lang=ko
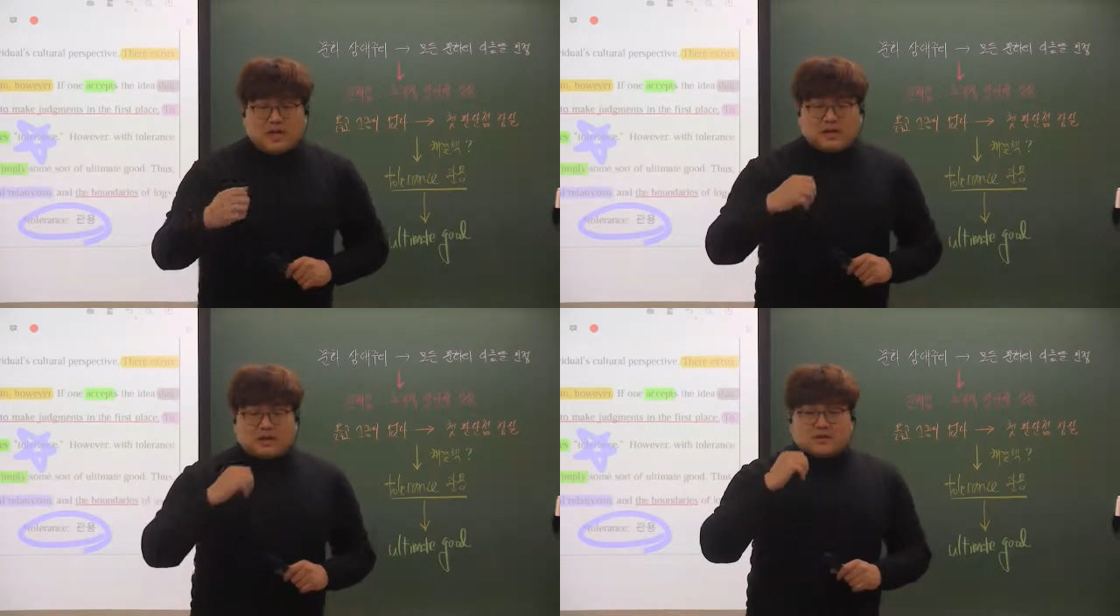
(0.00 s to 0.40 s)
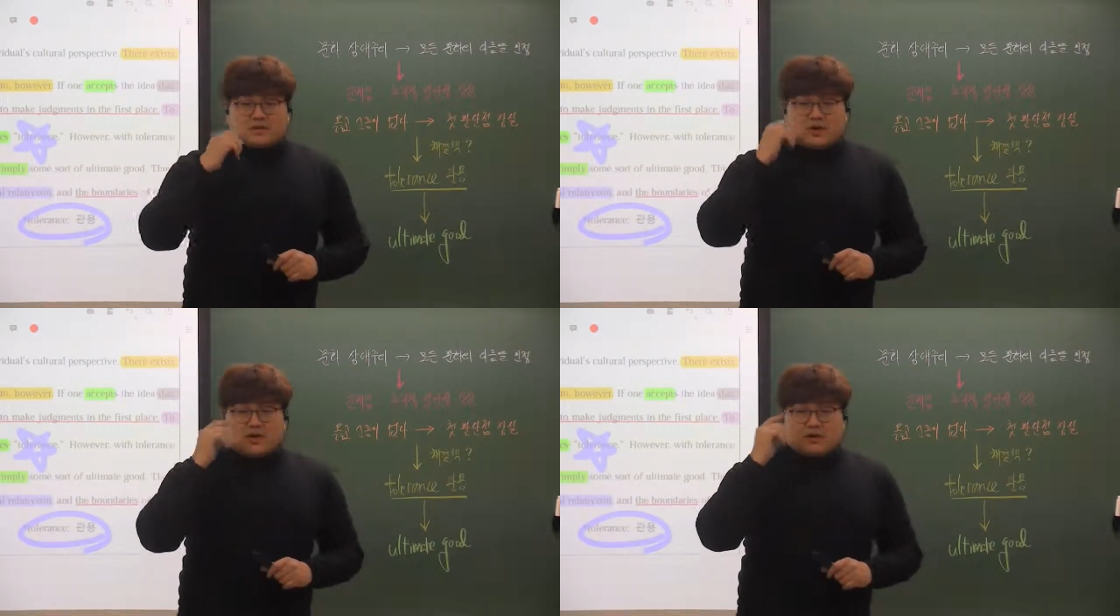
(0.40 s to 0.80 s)
그래서
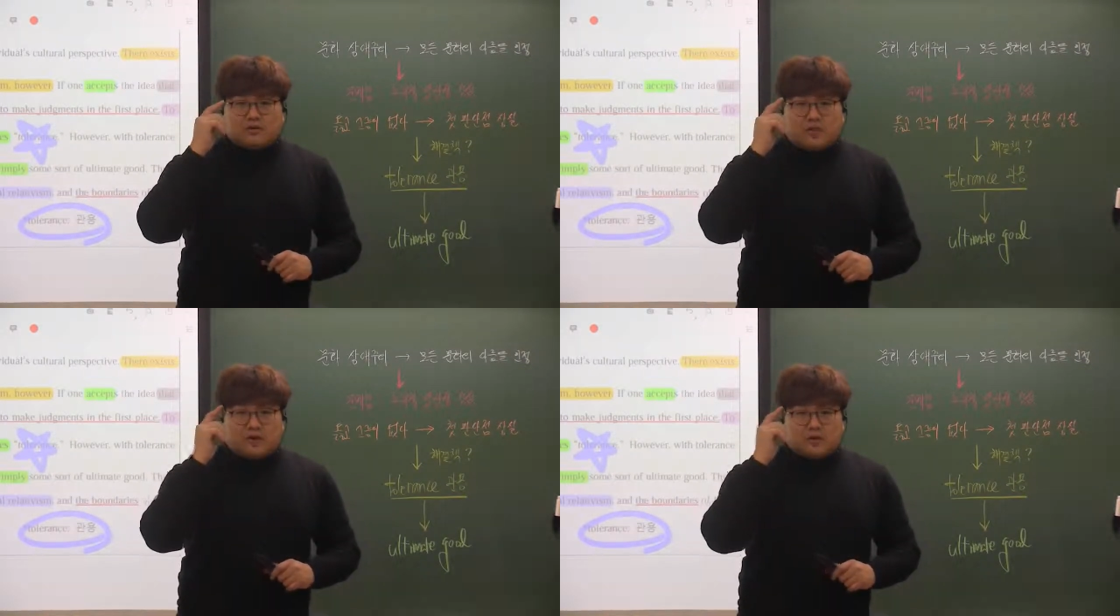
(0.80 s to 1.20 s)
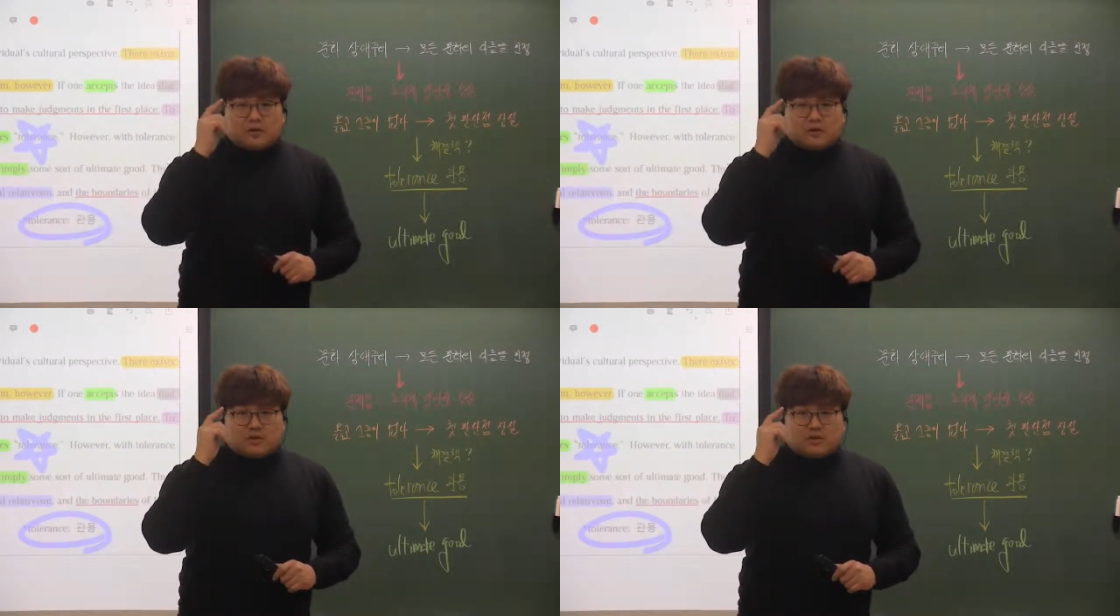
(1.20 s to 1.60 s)
우리가 그 관용
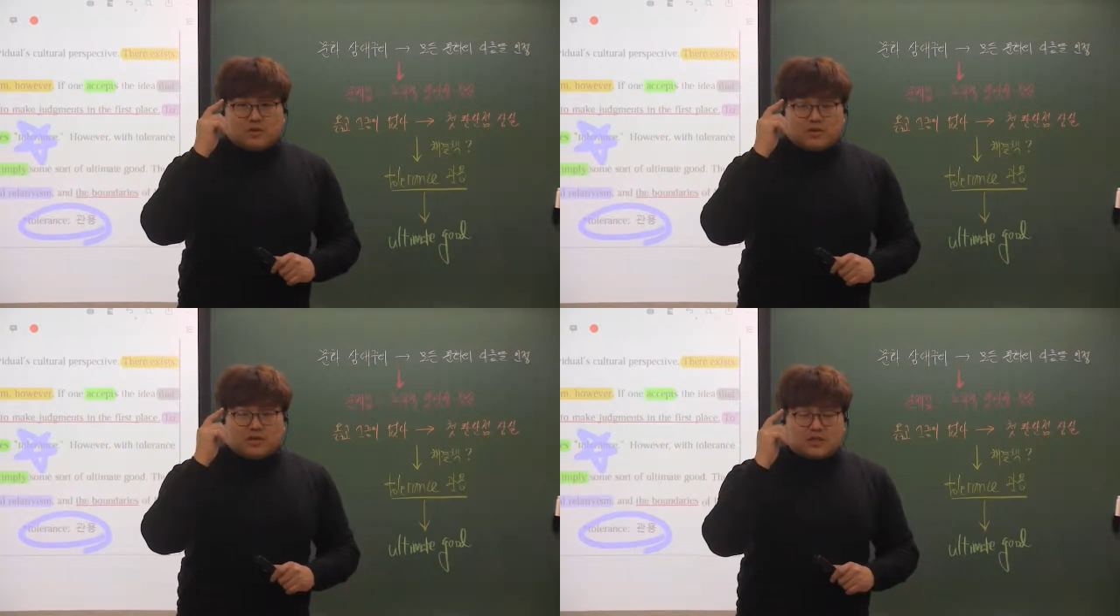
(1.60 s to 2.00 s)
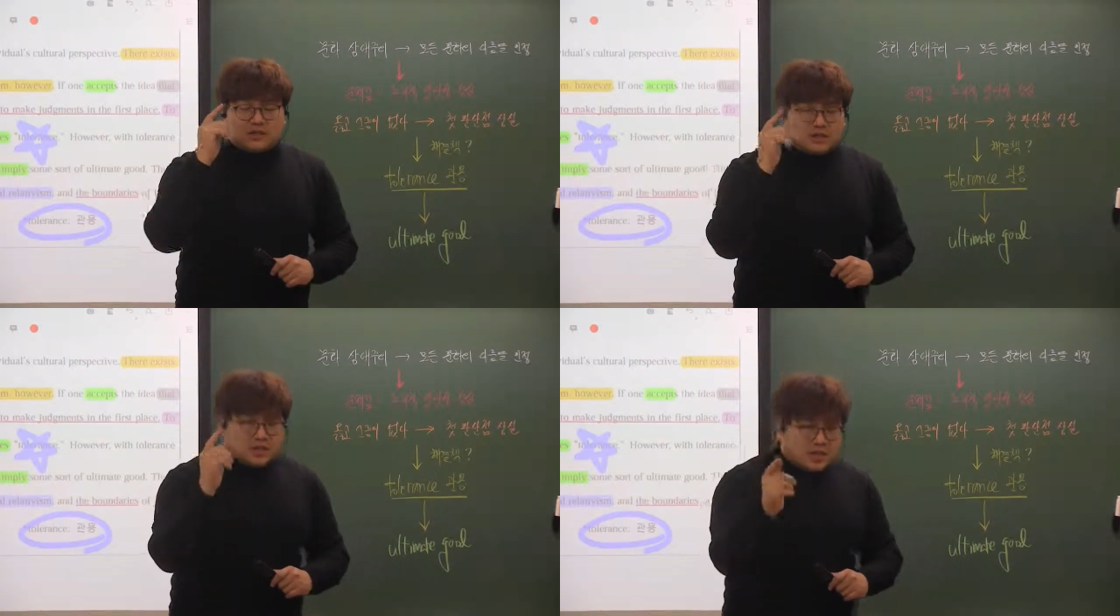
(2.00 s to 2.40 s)
정신을
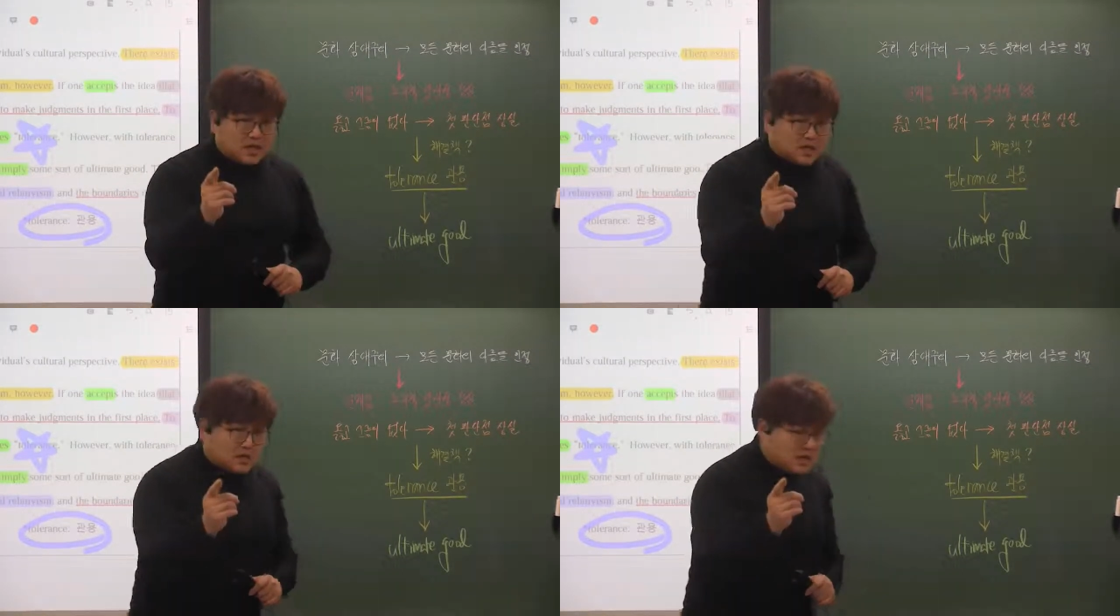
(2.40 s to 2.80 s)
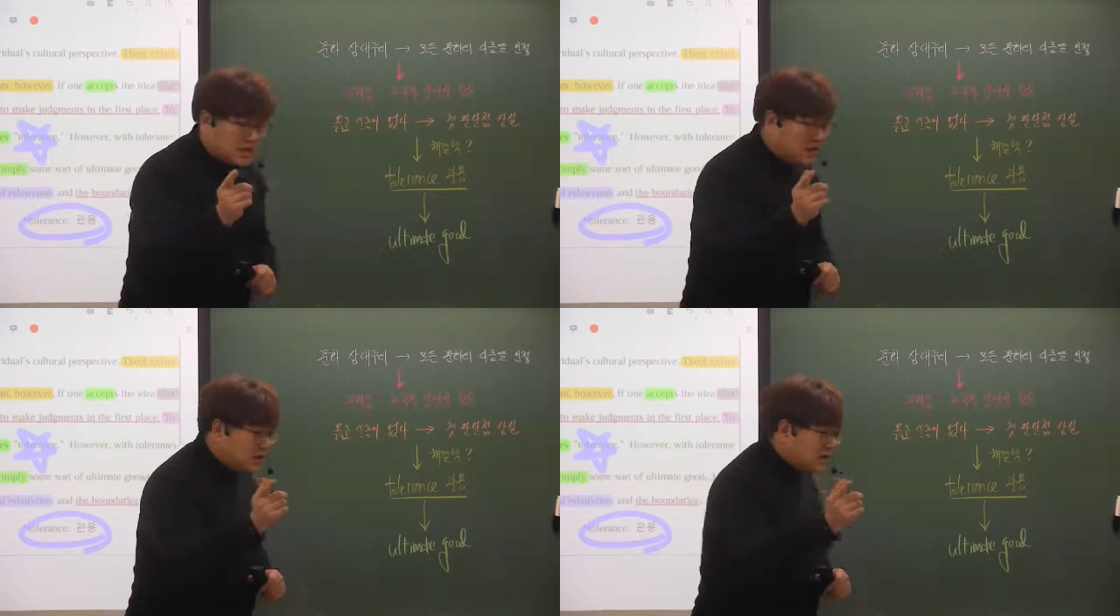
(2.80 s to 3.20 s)
채택하는데